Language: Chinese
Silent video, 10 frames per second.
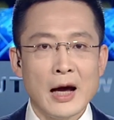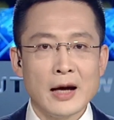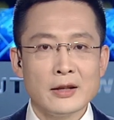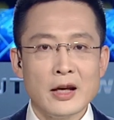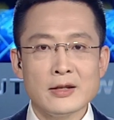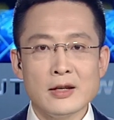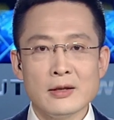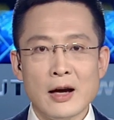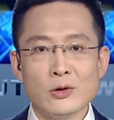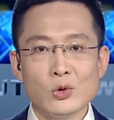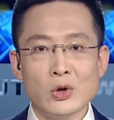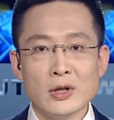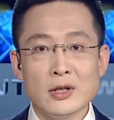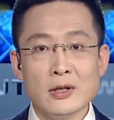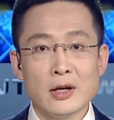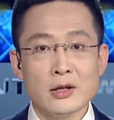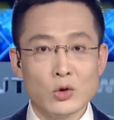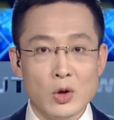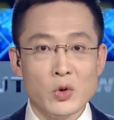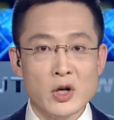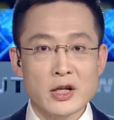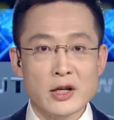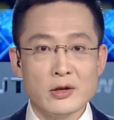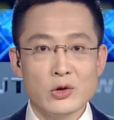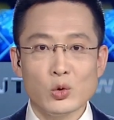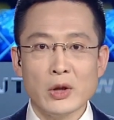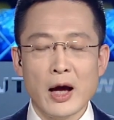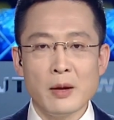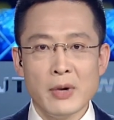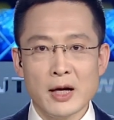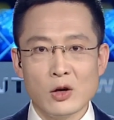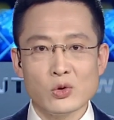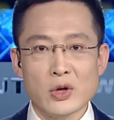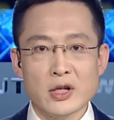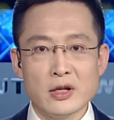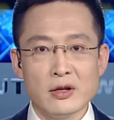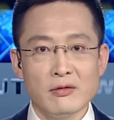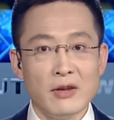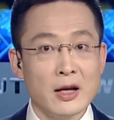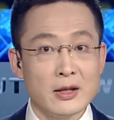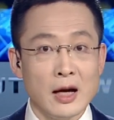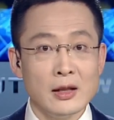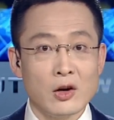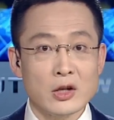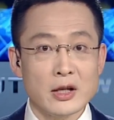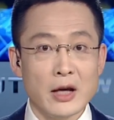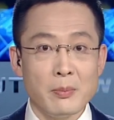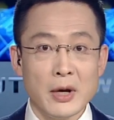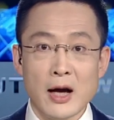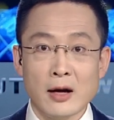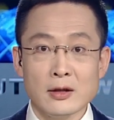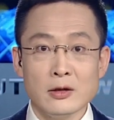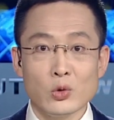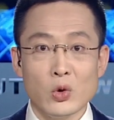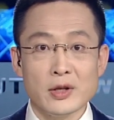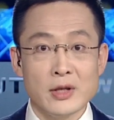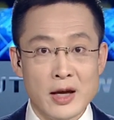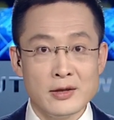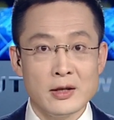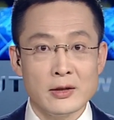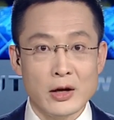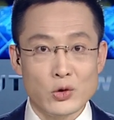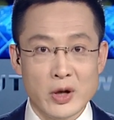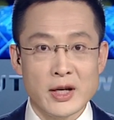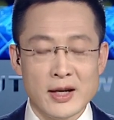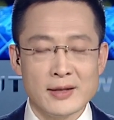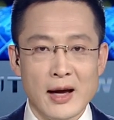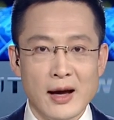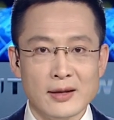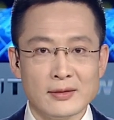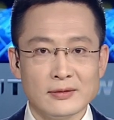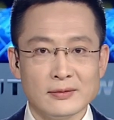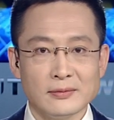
近年来，天津探索新的教学模式，出台配套措施，为养老事业培养更多年轻的专业人才。